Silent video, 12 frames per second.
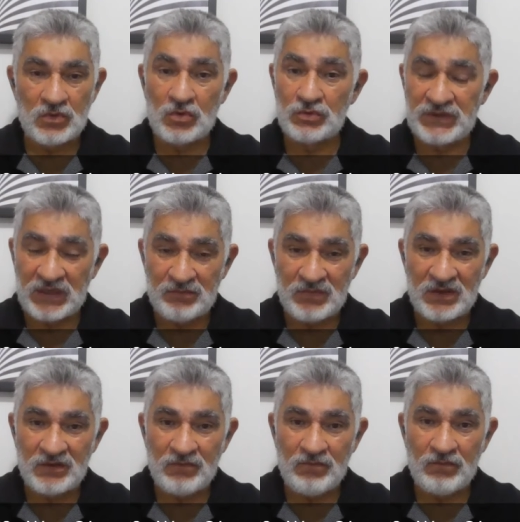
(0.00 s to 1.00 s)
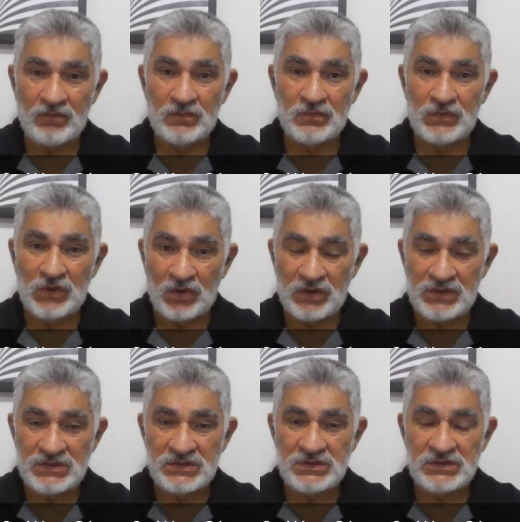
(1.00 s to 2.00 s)
com o tema
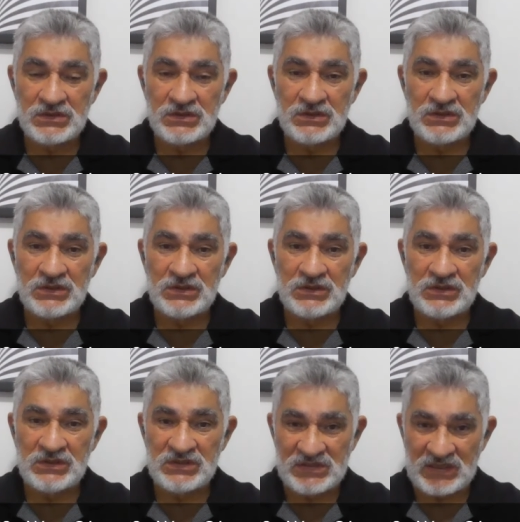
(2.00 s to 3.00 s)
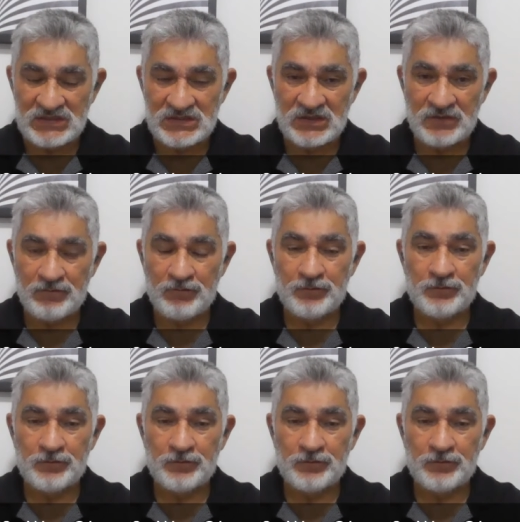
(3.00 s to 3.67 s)
Nós e César.